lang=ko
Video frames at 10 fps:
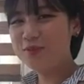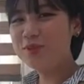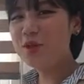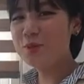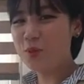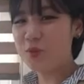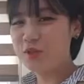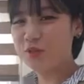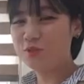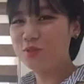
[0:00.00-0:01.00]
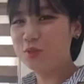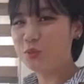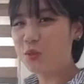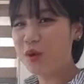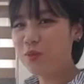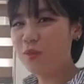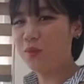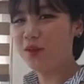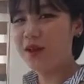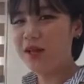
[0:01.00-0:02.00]
풍경을 보면서 운동도
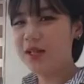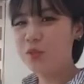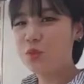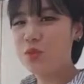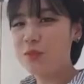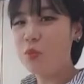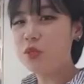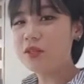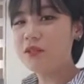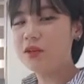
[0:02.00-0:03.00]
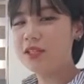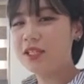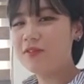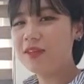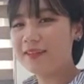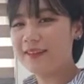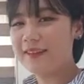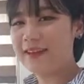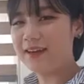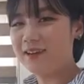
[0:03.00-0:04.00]
하고 또 이 모니터가 TV가
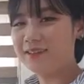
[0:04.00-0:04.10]
된대요.